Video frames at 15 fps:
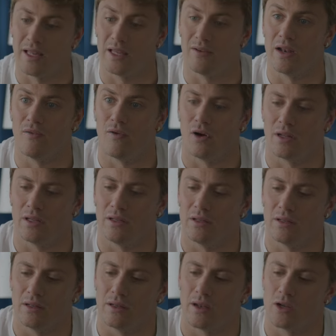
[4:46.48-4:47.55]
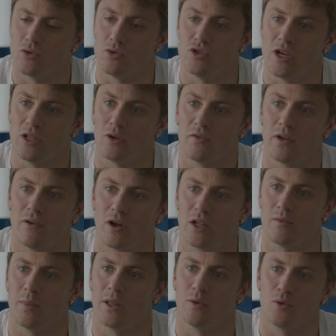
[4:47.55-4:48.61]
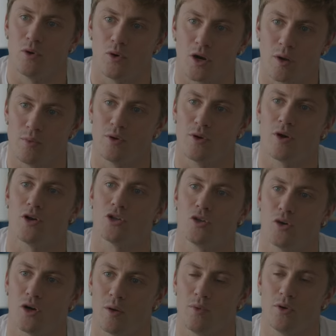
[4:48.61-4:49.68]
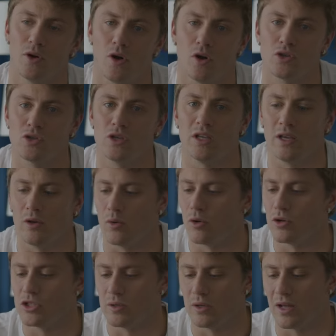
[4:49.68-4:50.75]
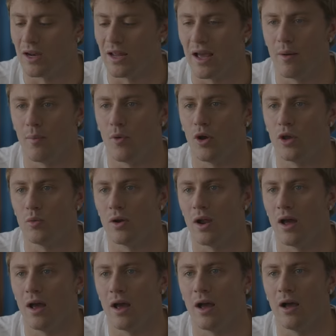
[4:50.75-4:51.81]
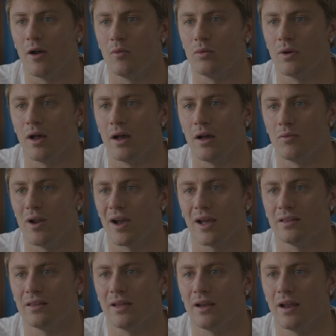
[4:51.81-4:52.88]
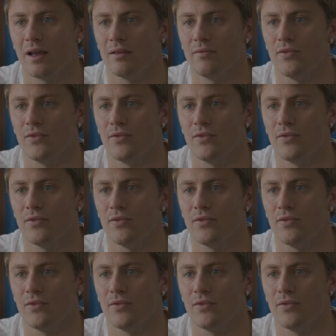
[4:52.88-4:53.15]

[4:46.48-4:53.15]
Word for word: che ti viene, raggiungendoli viene voglia di prendere uno ancora più grosso, ancora più grosso, in quello si crea poi una, una, una catena